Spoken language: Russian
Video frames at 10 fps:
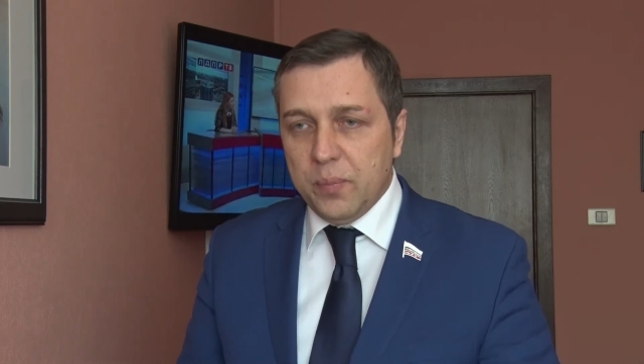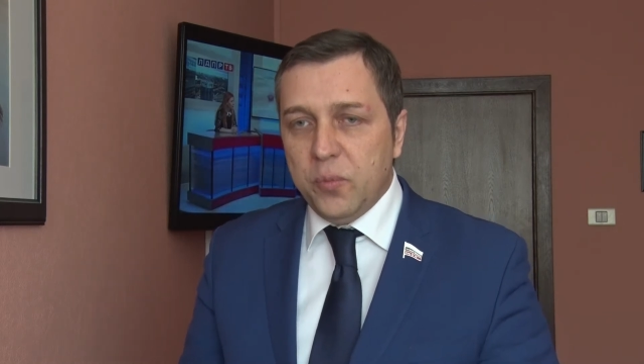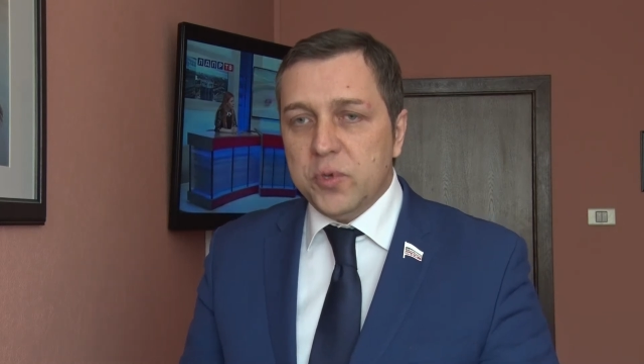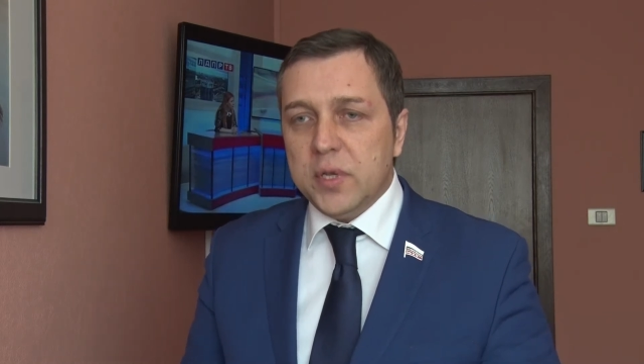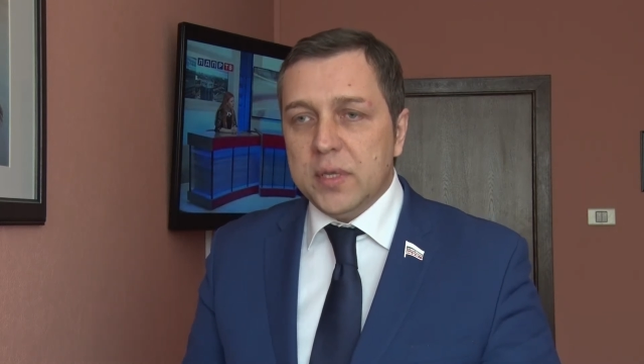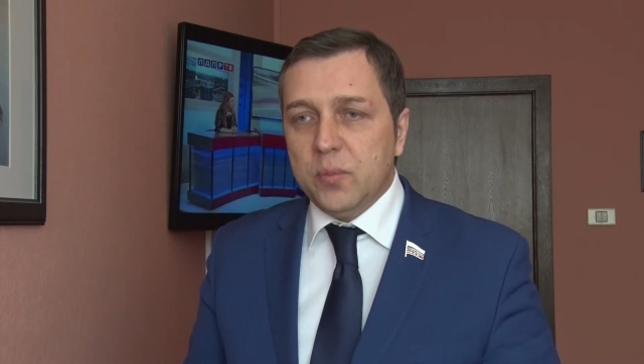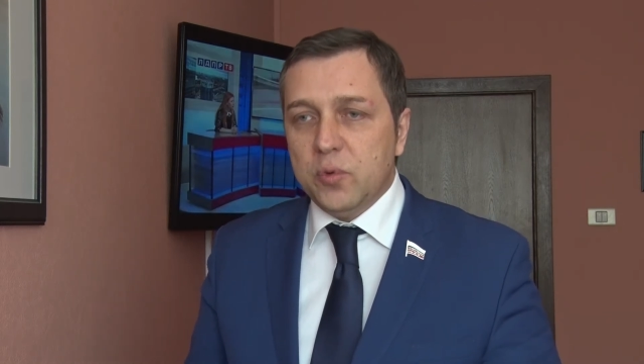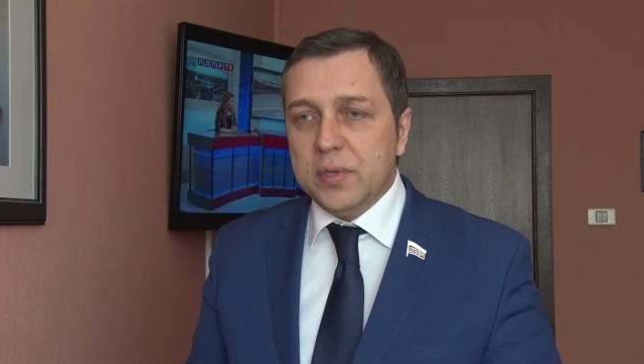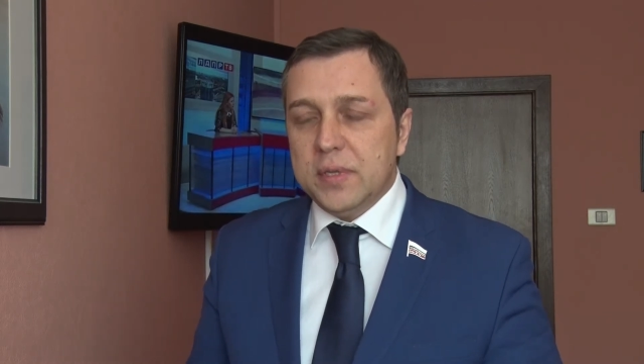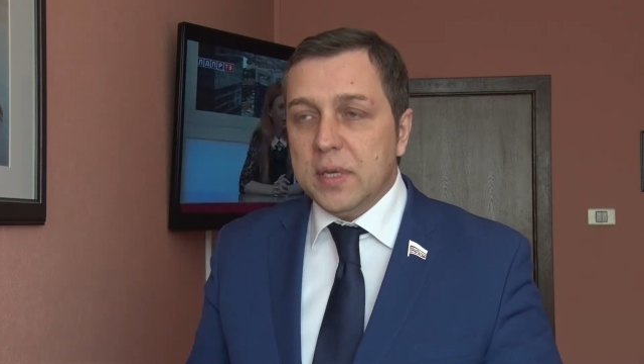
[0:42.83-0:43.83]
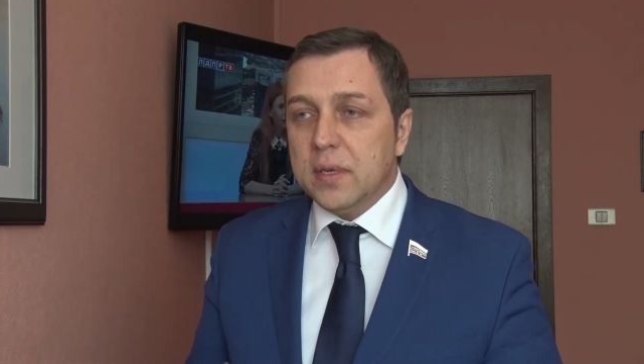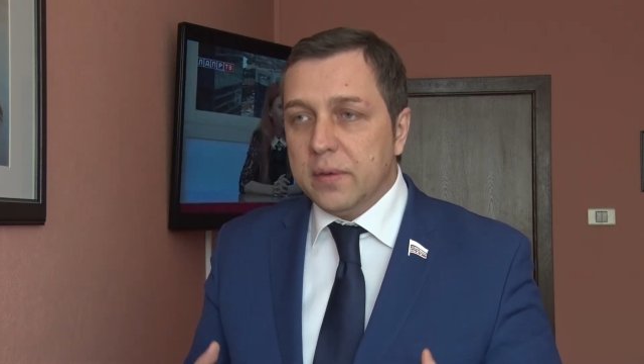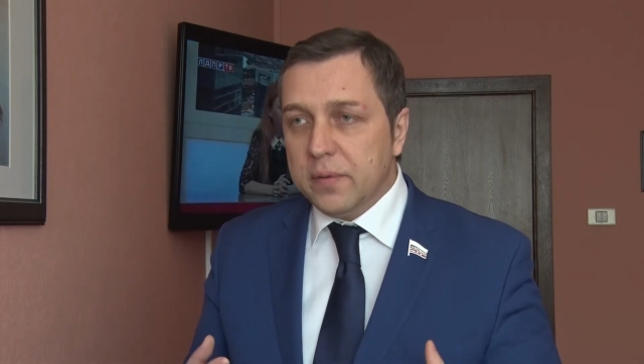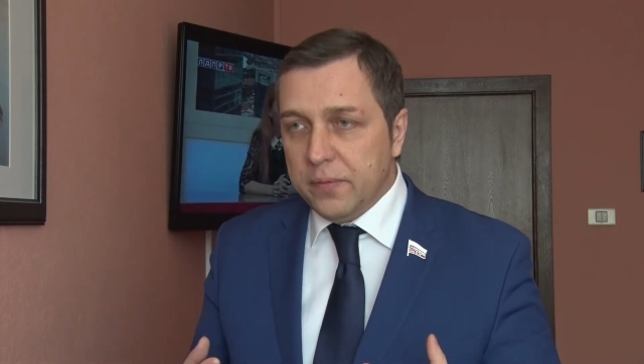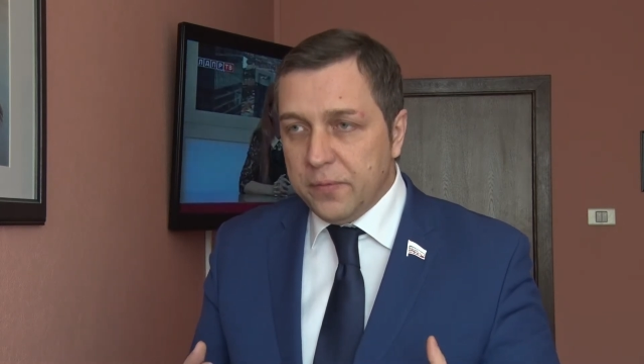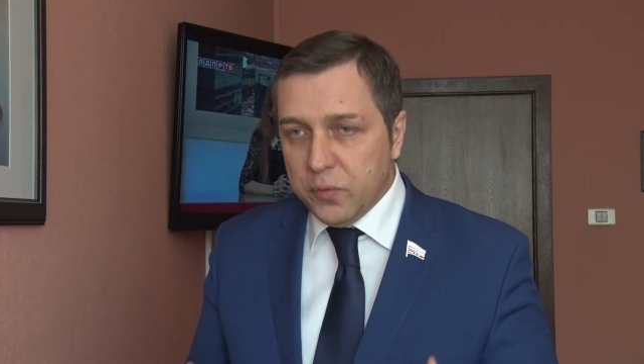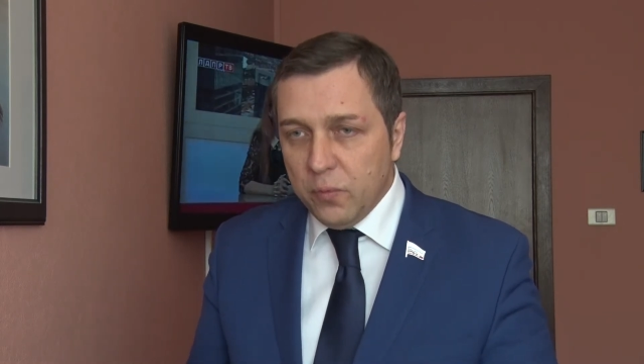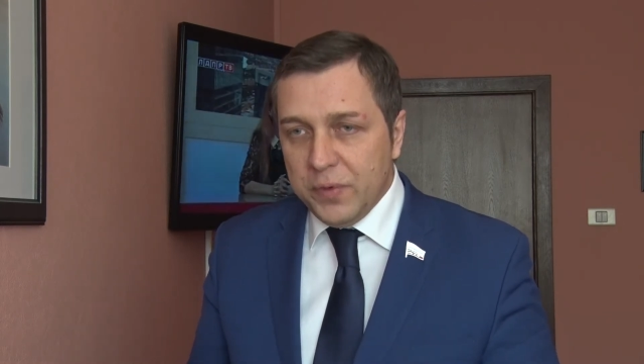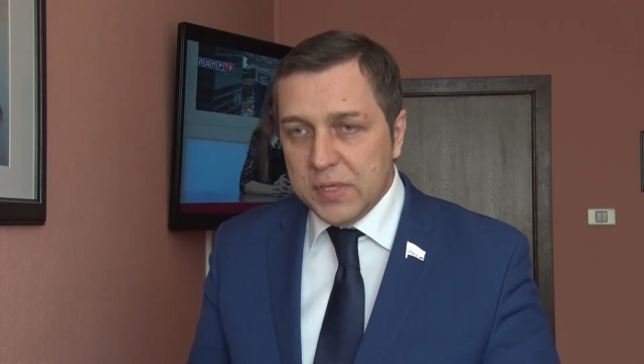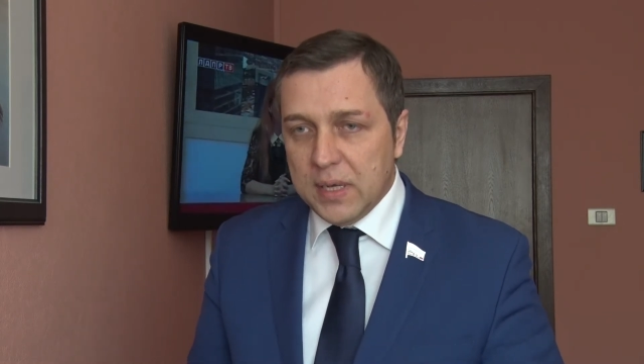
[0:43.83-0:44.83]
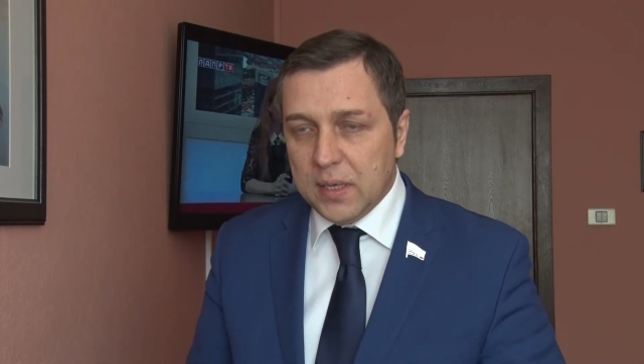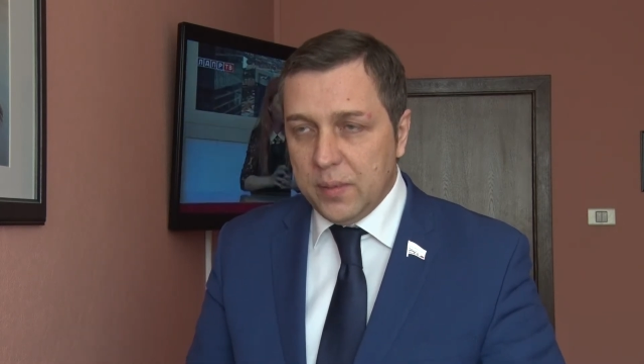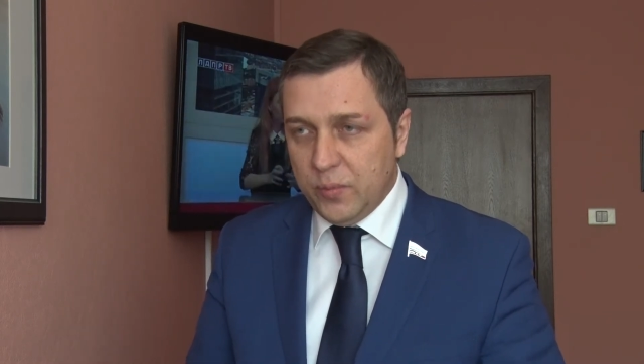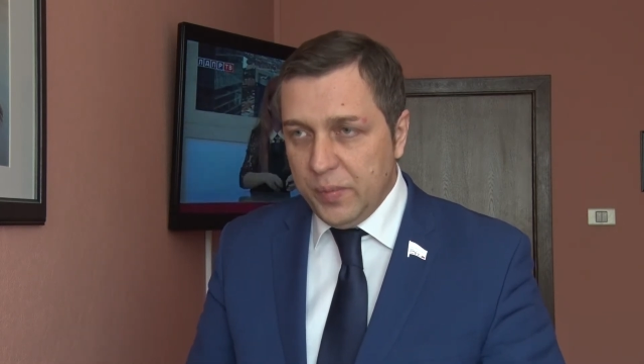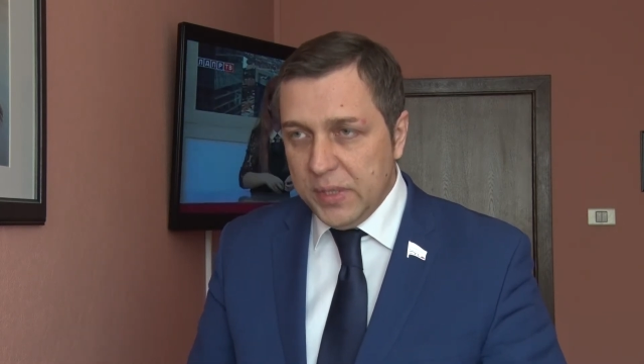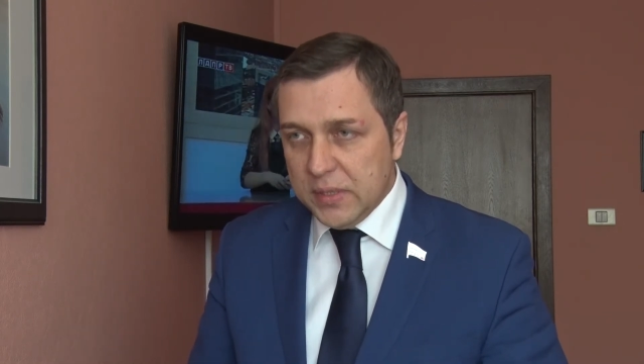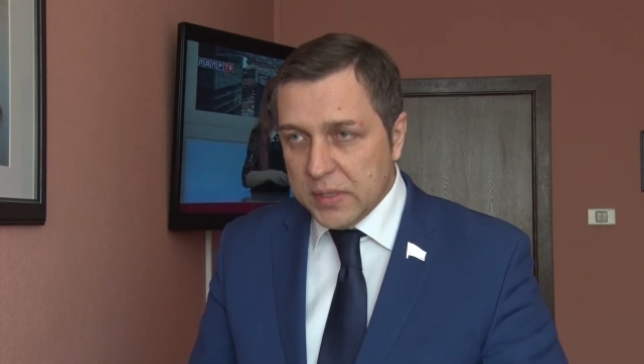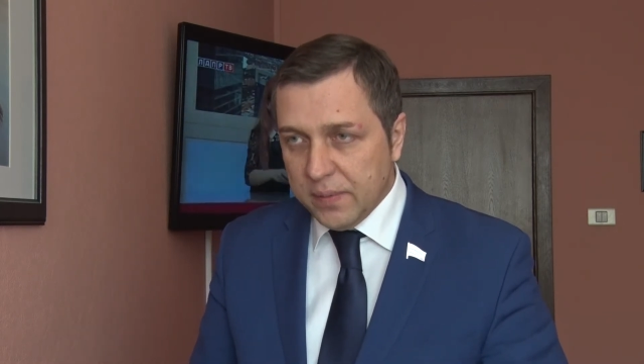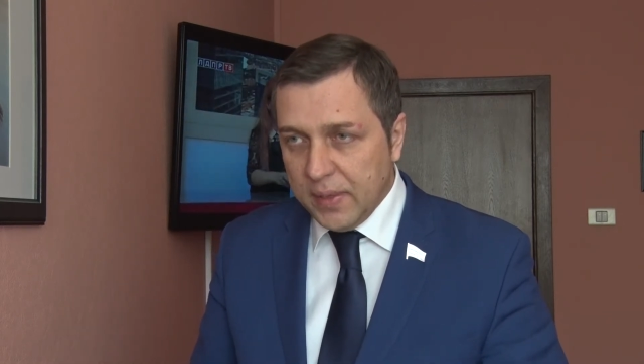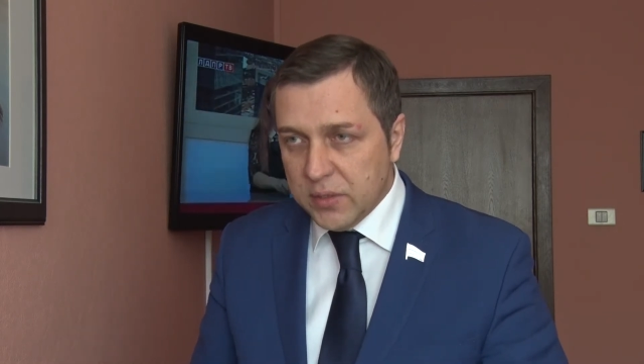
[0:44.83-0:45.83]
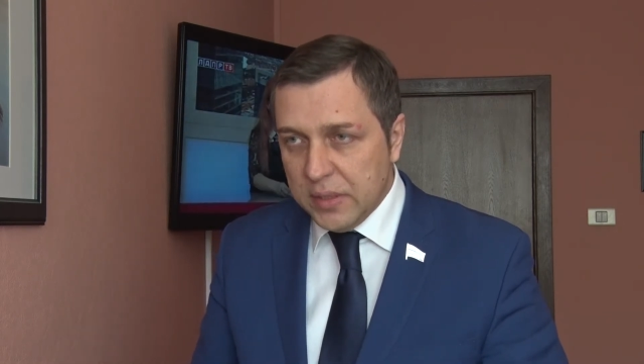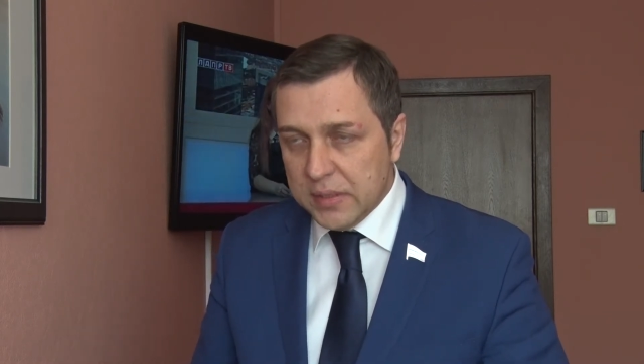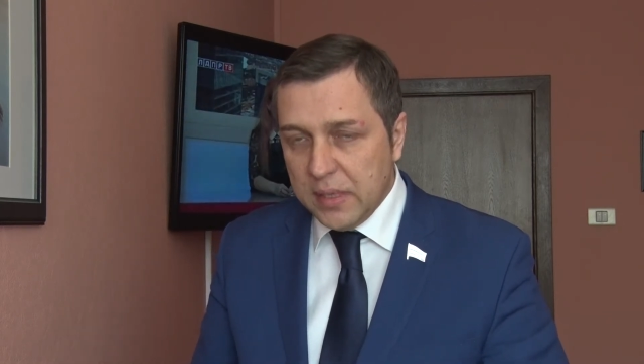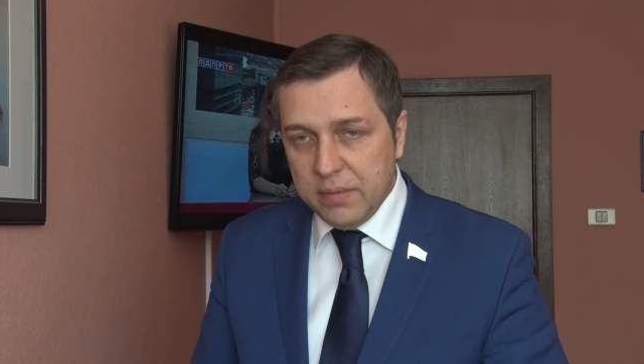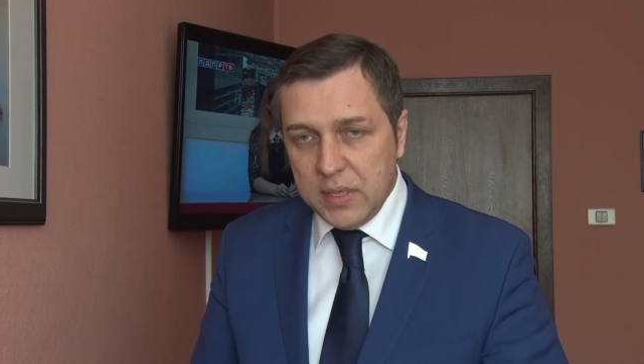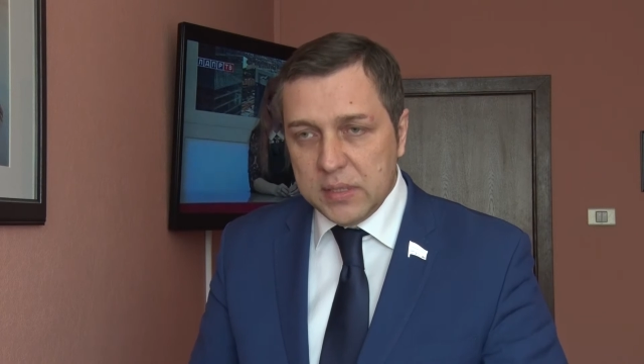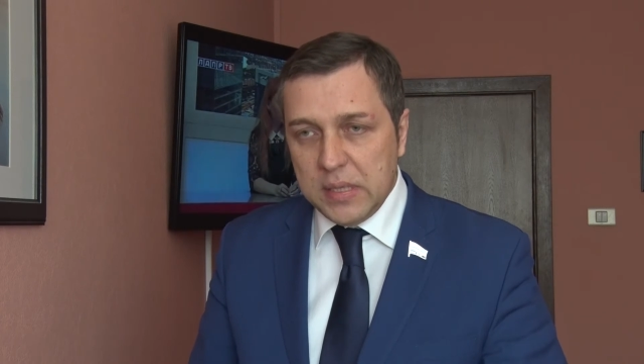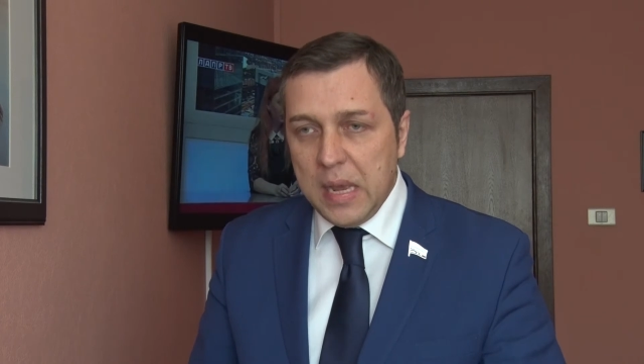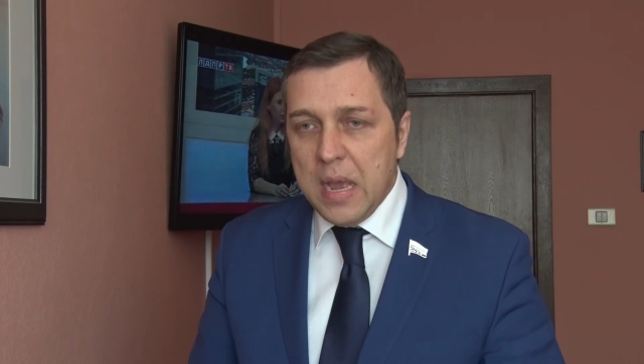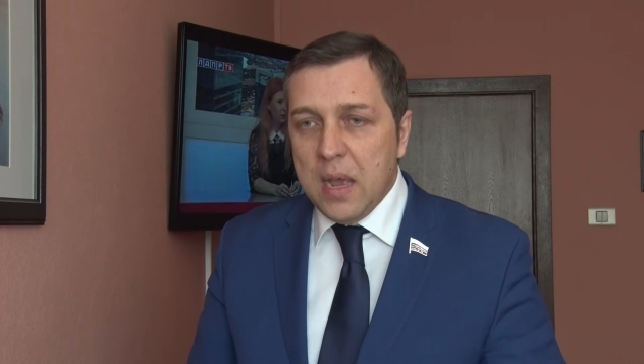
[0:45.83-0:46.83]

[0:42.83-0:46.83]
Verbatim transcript: Пусть это будет не в том виде, как это было Министерство гражданской авиации